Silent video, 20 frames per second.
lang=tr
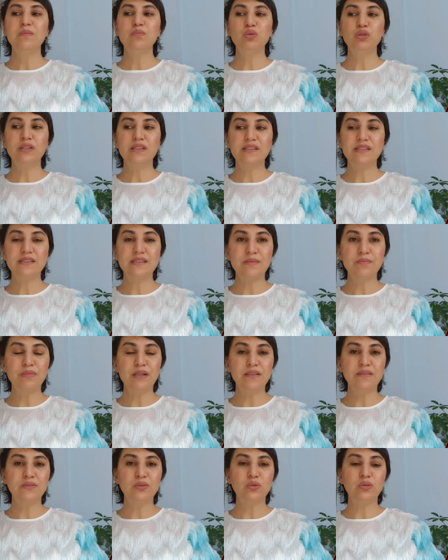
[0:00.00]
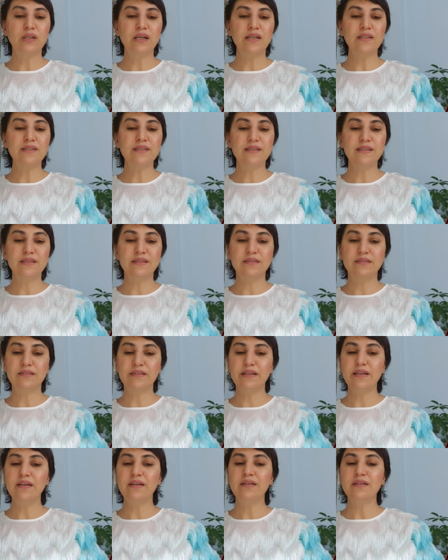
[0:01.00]
Bu da size maddi olarak
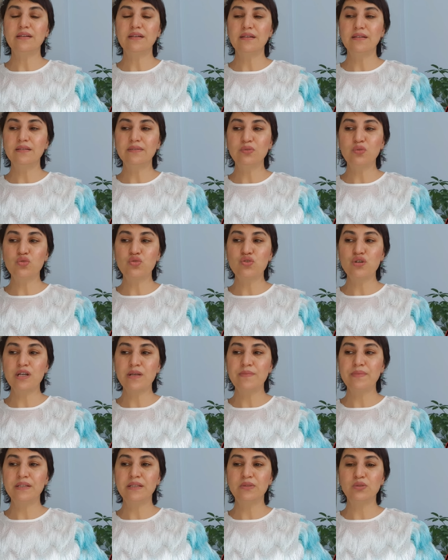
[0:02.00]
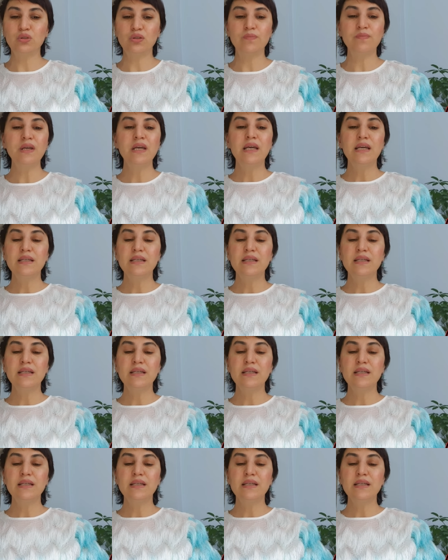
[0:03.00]
sıkıntıya düşürebilir diyorum.